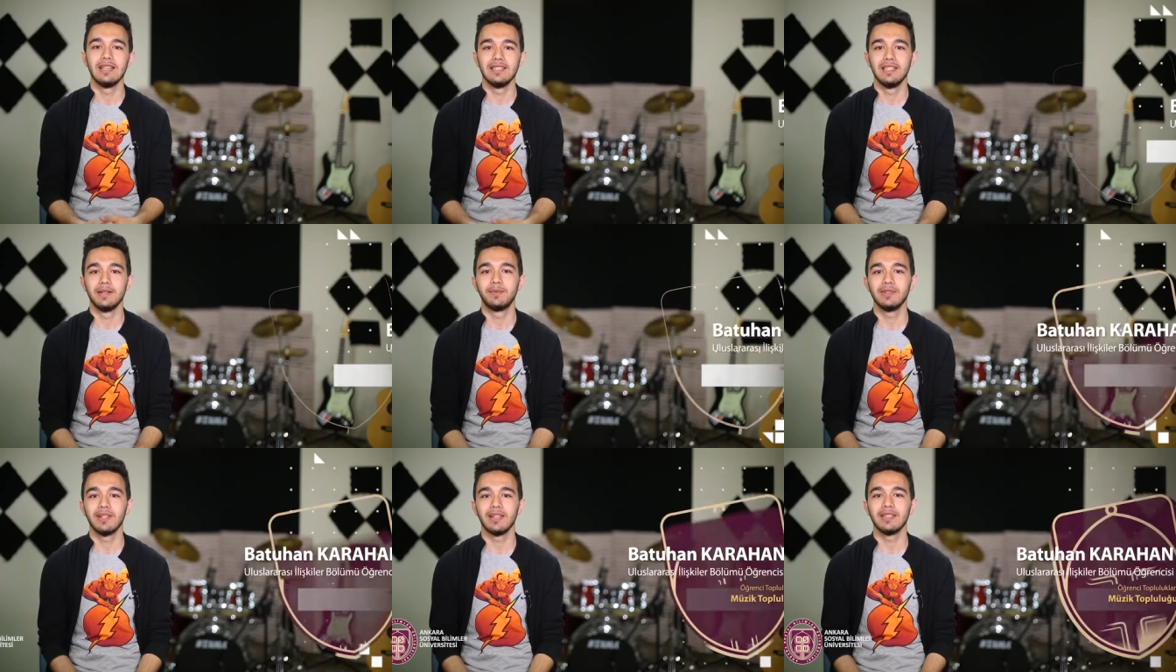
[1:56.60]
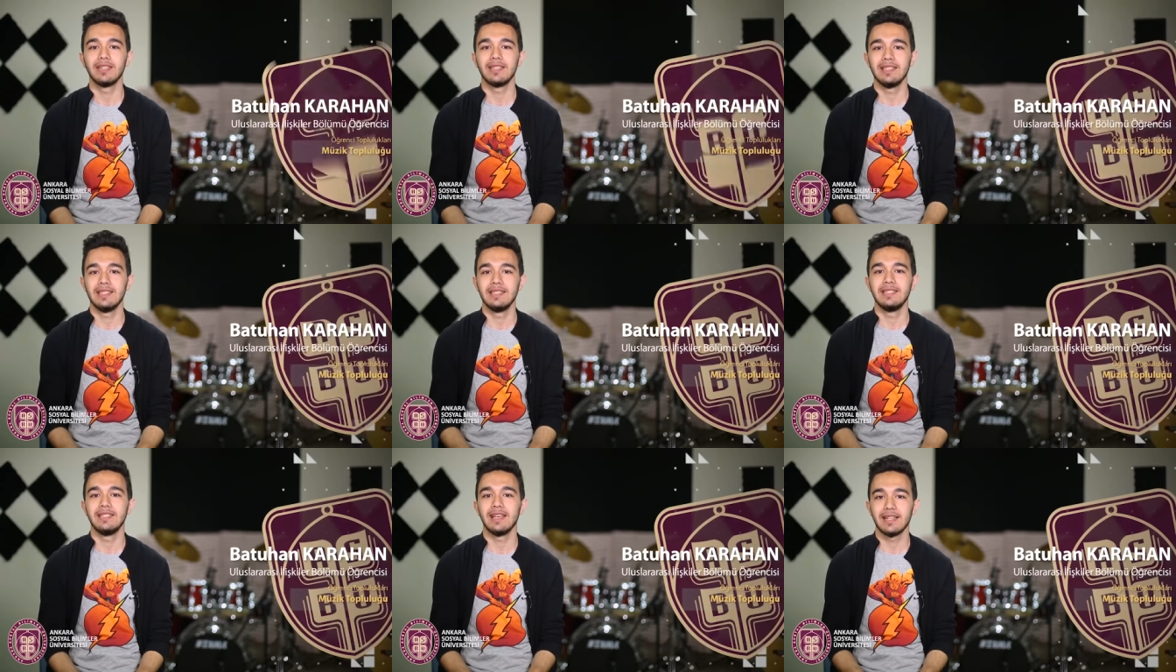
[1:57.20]
yapılanları
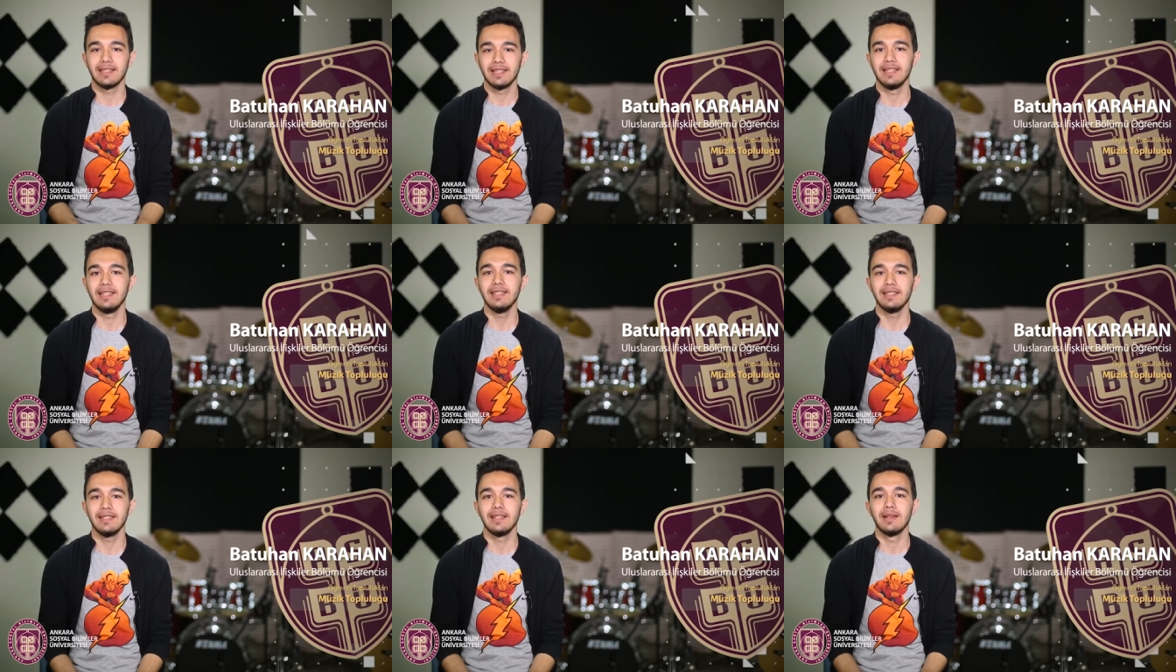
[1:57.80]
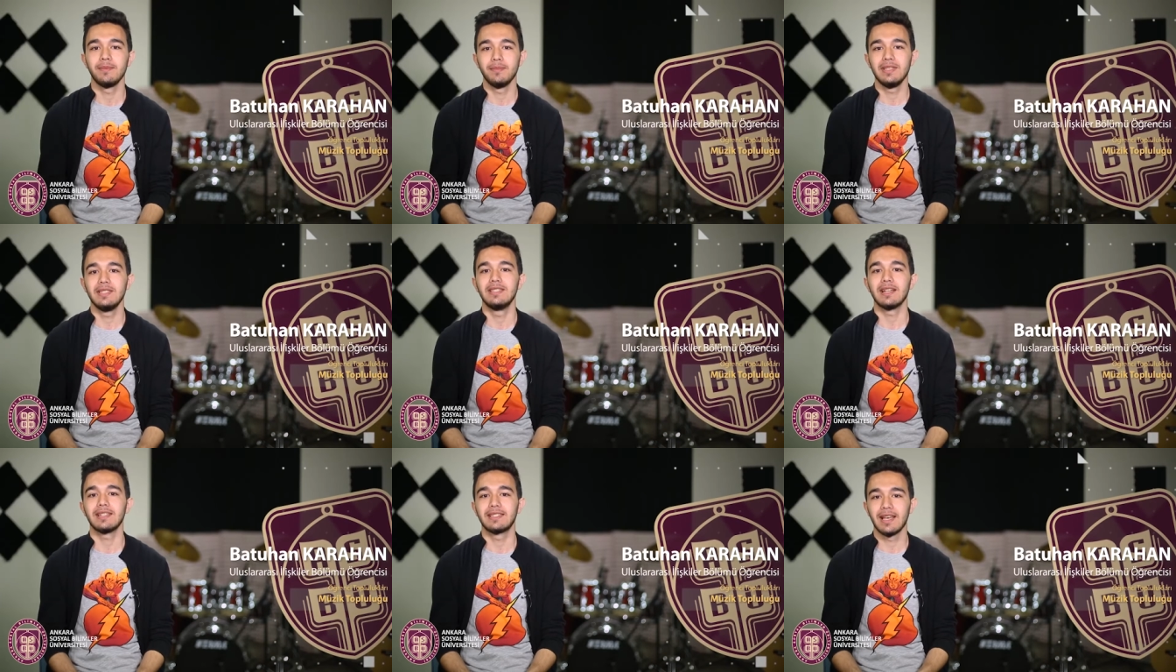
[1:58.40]
izleyen değil,
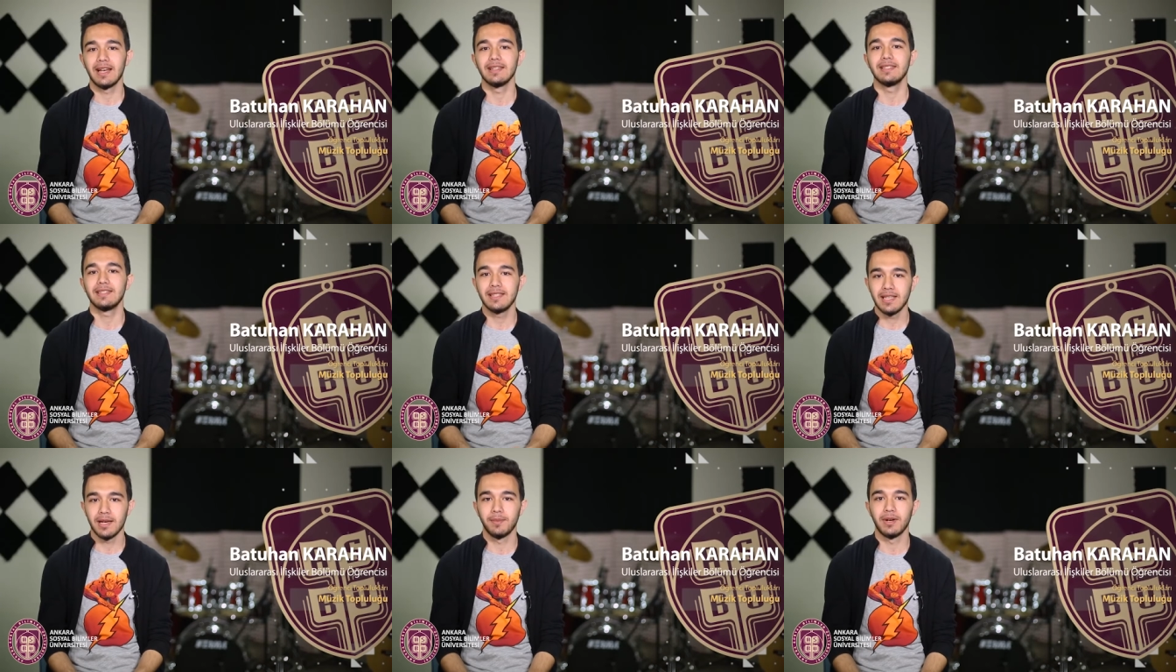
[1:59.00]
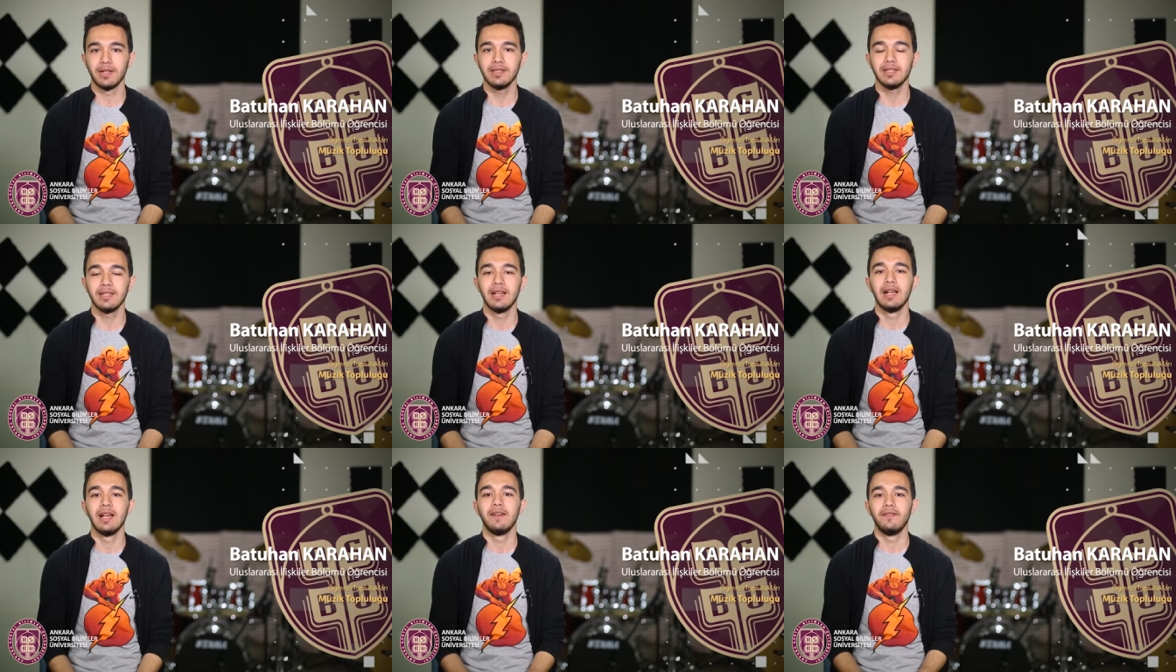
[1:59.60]
bizzat kendisi yapan
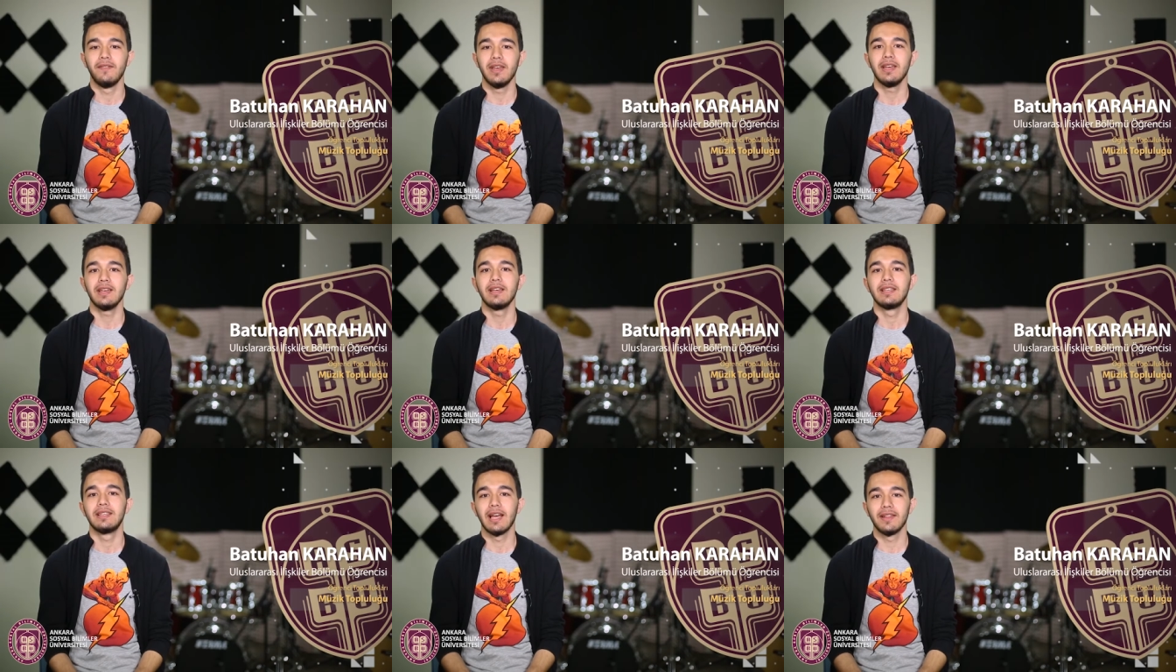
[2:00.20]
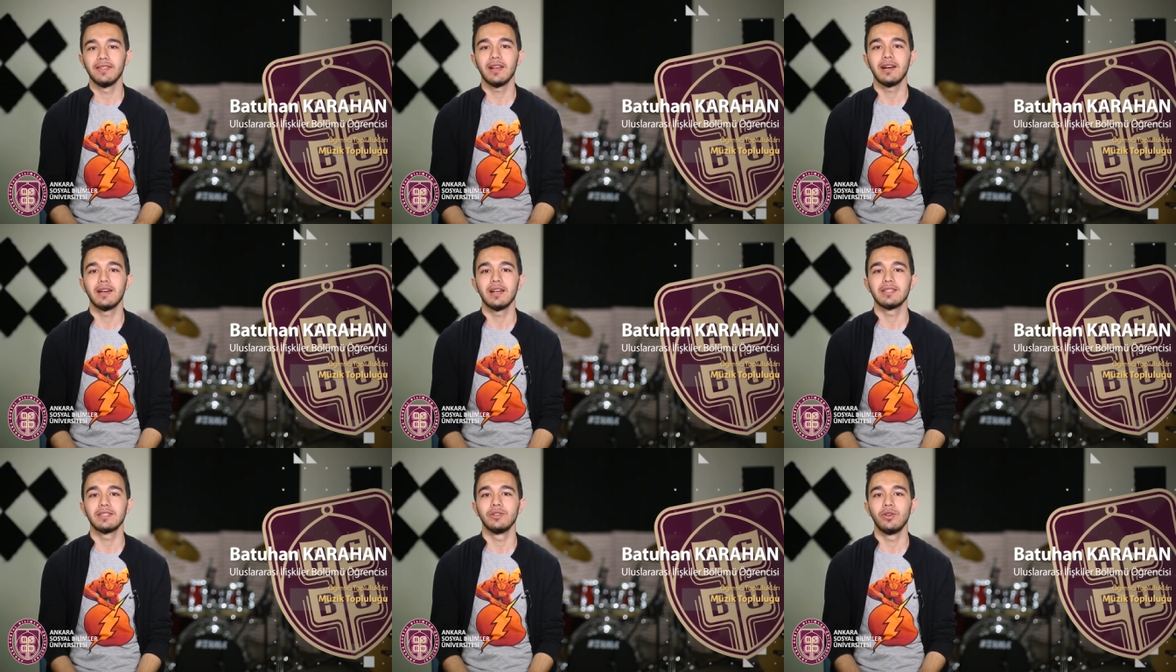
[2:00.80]
ve kendi
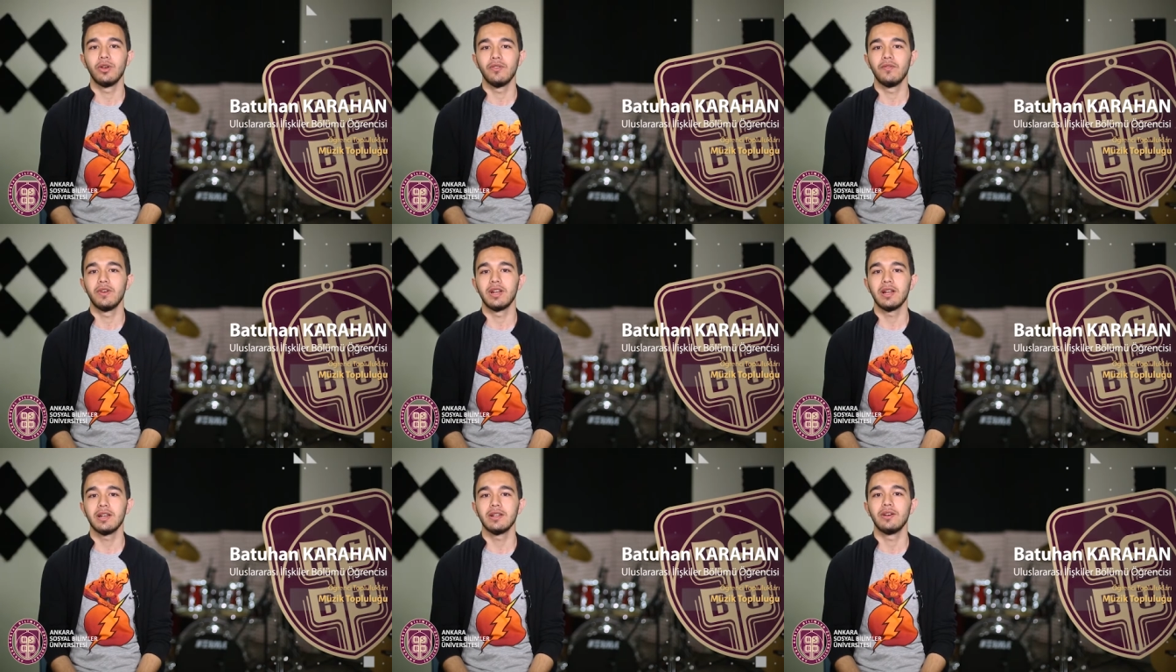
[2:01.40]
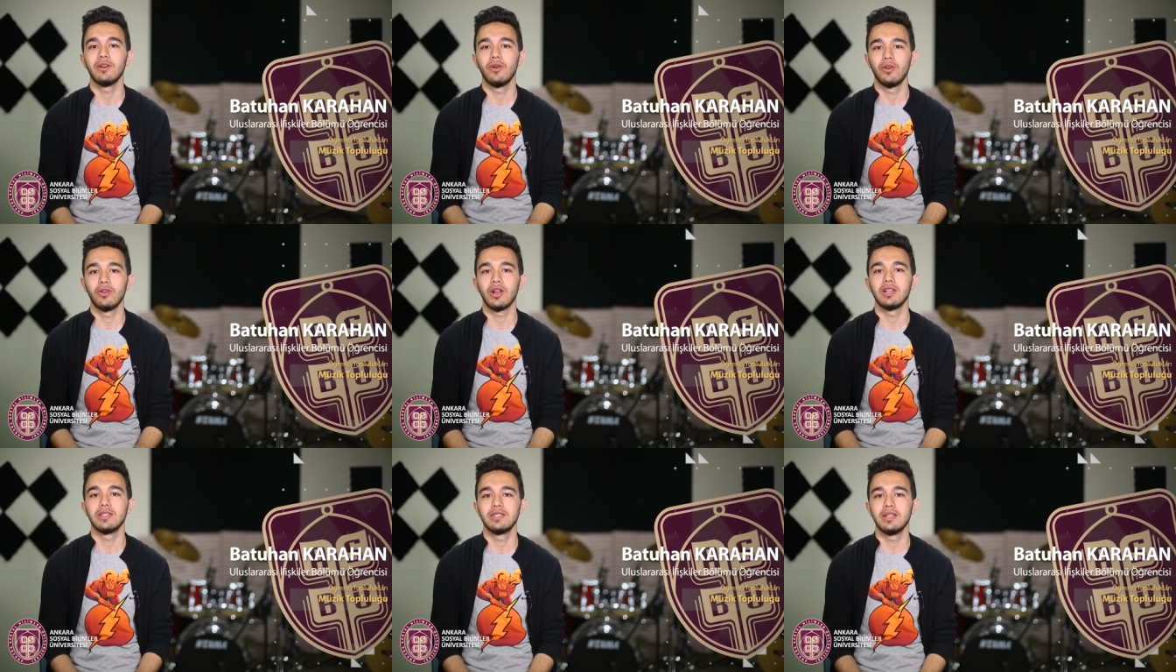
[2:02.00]
hayatına yön veren
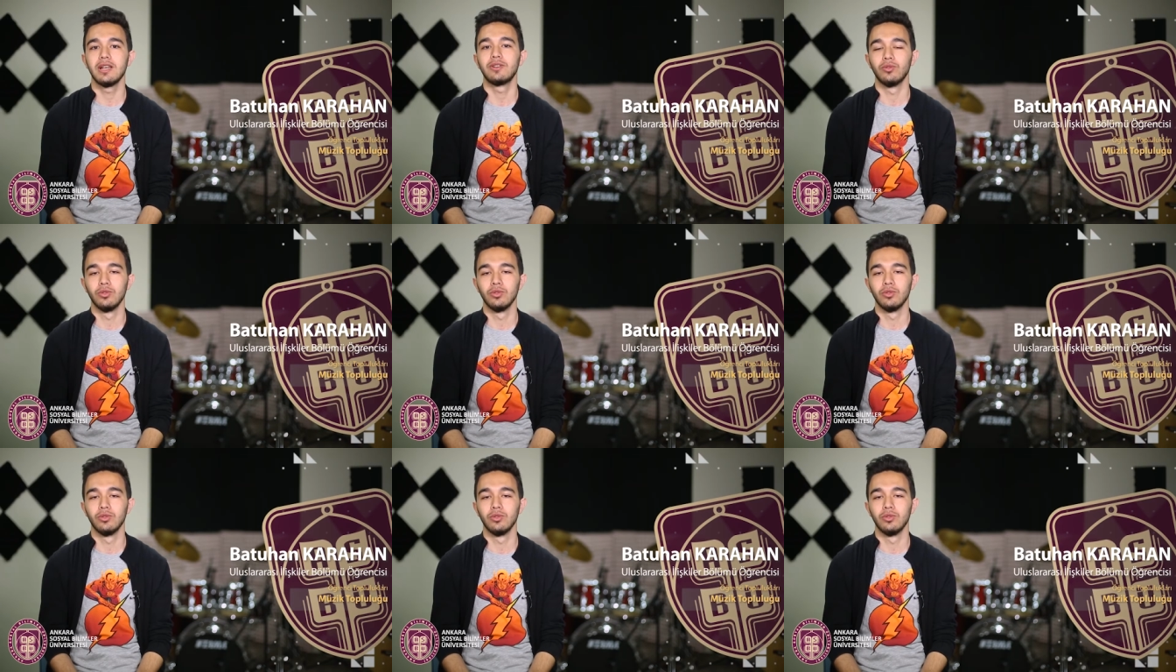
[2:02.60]
öğrenciler